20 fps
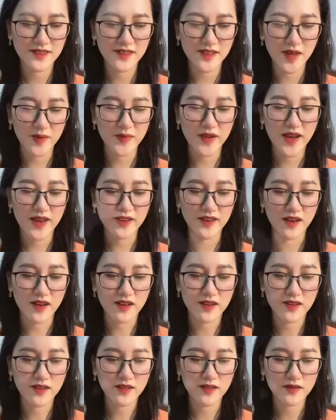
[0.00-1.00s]
Em ghen
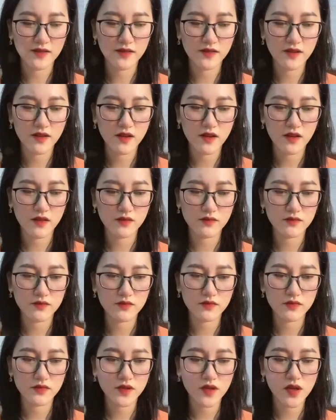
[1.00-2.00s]
à
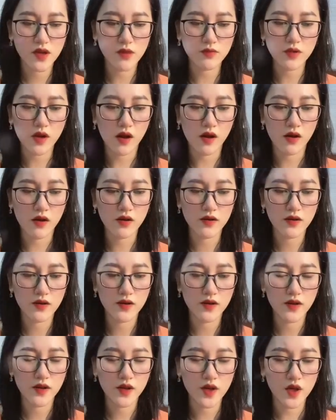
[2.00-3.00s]
Không có
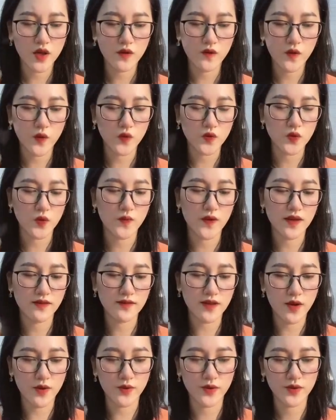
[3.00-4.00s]
Phù Dung lắc
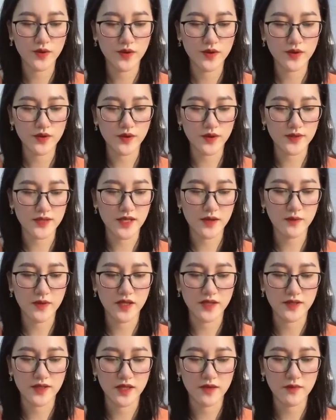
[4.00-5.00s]
đầu Tỏ ra
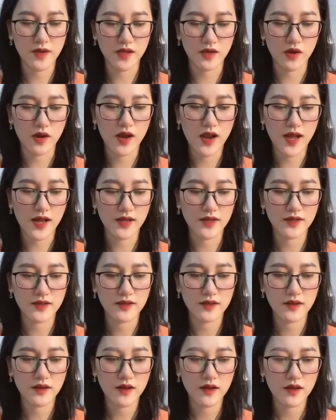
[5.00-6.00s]
bình tĩnh mà nói lại
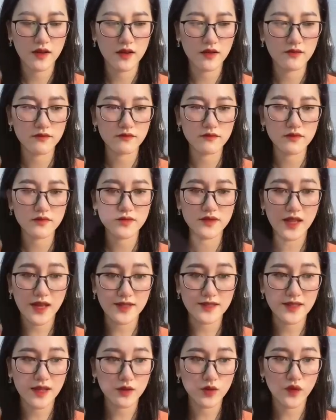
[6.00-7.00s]

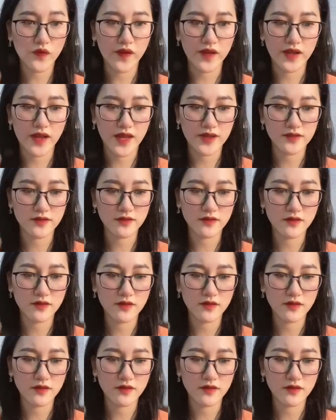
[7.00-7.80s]
Tại sao tôi phải ghen chứ